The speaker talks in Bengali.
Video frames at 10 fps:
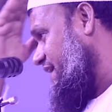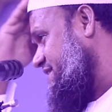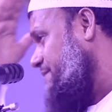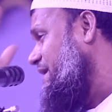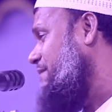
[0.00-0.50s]

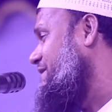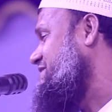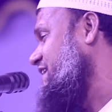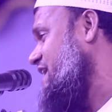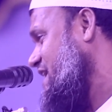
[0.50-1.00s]
এতিমের
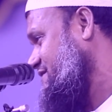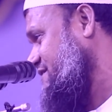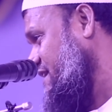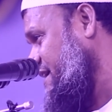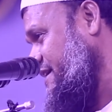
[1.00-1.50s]
মাথায় হাত
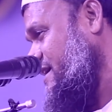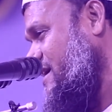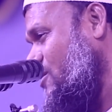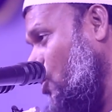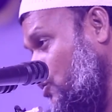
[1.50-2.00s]
দিলে
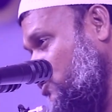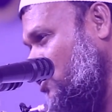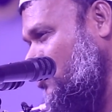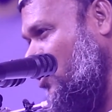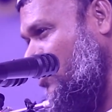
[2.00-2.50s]

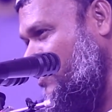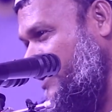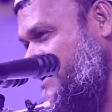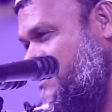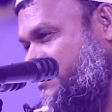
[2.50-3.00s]
অন্তর নরম
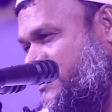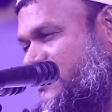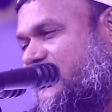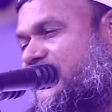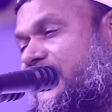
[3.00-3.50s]
হয়ে যাবে
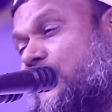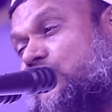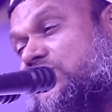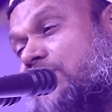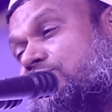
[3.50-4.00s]
এ
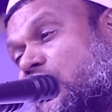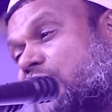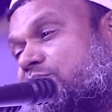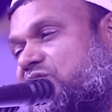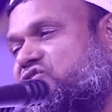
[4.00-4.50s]
কথা
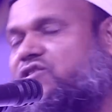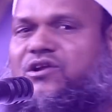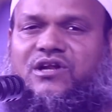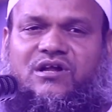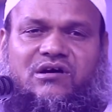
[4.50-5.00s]
মোহাম্মদ
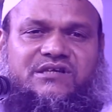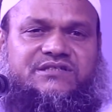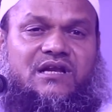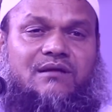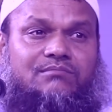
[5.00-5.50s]
সাল্লাহ আলি
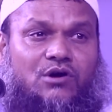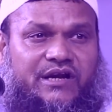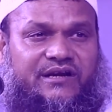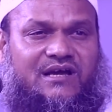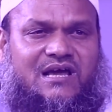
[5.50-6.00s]
সাল্লাম
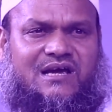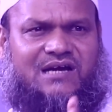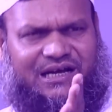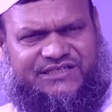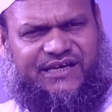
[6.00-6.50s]
বলেন
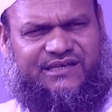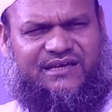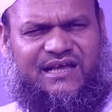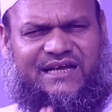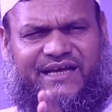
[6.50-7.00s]
কাজেই
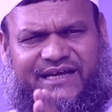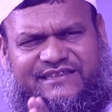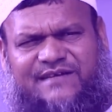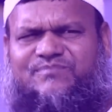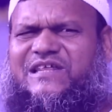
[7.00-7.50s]

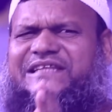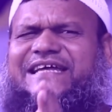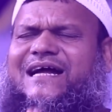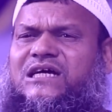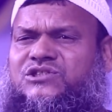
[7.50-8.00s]
এতিমদের
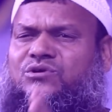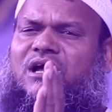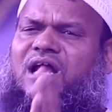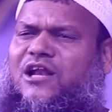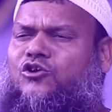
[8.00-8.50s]
দেখাশোনা
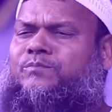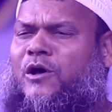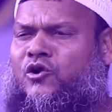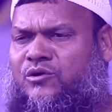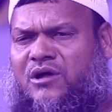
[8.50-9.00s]
লালন
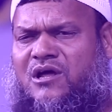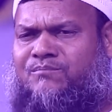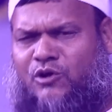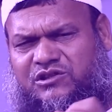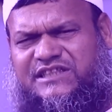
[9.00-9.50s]
পালন
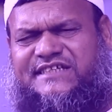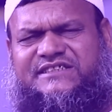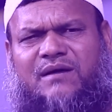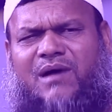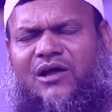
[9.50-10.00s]

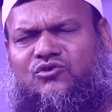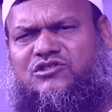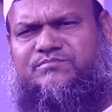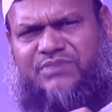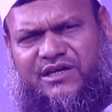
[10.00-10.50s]
প্রত্যেকটা মানুষ
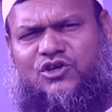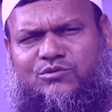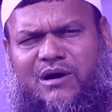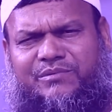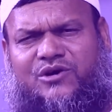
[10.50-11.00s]

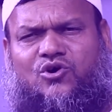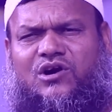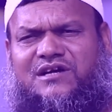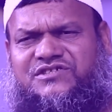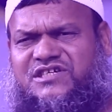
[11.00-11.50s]
ভিন্নভাবে
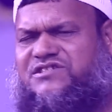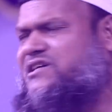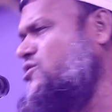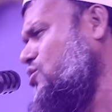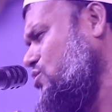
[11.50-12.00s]
করার
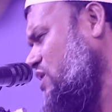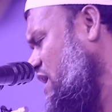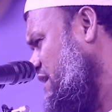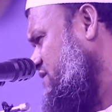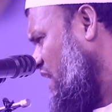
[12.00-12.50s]
চেষ্টা করুক
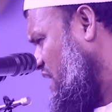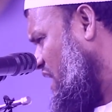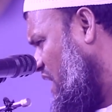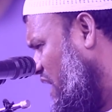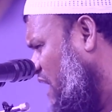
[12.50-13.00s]
তার
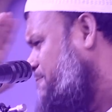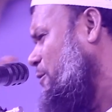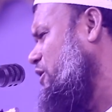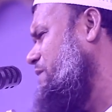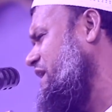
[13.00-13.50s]
আহাল
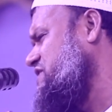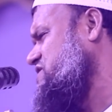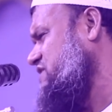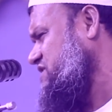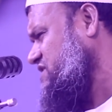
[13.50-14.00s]
পরিবারের
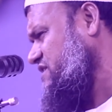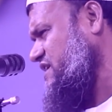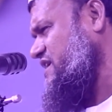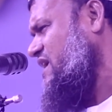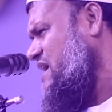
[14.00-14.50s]
সাথে সাথে